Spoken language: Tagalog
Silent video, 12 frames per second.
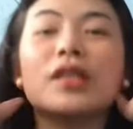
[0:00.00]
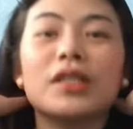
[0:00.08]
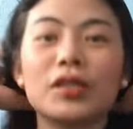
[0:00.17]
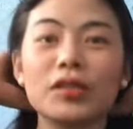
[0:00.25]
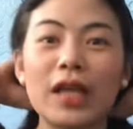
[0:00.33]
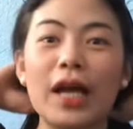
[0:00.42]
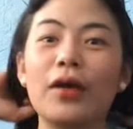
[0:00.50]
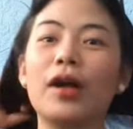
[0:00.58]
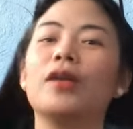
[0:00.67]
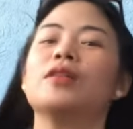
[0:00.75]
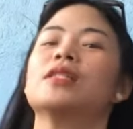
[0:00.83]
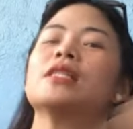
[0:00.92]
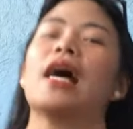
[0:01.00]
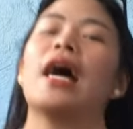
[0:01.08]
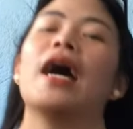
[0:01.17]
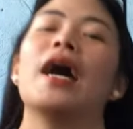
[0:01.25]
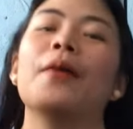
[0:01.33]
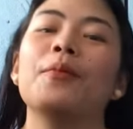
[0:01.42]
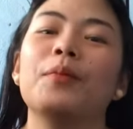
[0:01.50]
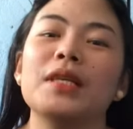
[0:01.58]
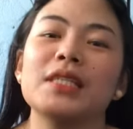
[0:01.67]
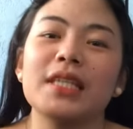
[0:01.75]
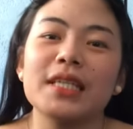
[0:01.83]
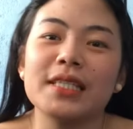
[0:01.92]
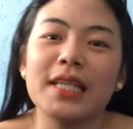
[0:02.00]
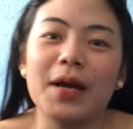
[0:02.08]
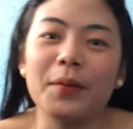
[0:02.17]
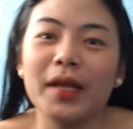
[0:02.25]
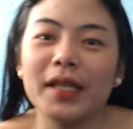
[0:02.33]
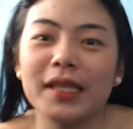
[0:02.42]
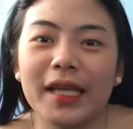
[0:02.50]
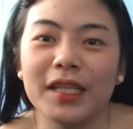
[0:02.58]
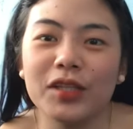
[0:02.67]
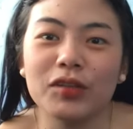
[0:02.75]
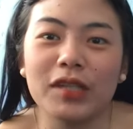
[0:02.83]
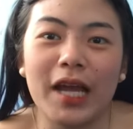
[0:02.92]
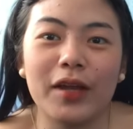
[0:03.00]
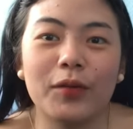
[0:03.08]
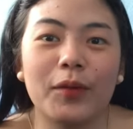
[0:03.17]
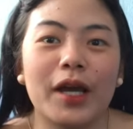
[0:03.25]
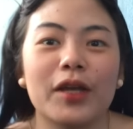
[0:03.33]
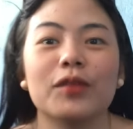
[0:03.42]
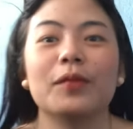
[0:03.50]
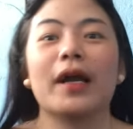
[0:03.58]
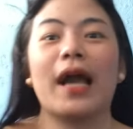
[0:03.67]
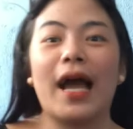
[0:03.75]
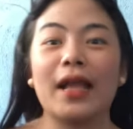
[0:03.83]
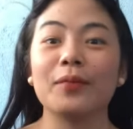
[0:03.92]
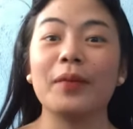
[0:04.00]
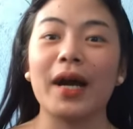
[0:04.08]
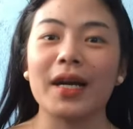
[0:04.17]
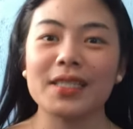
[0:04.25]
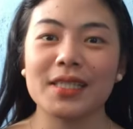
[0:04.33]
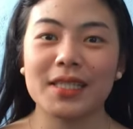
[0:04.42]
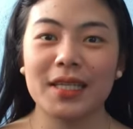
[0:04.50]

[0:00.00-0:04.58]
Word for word: nandito tayo ngayon sa business namin. Dito tayo ngayon mag-unbox.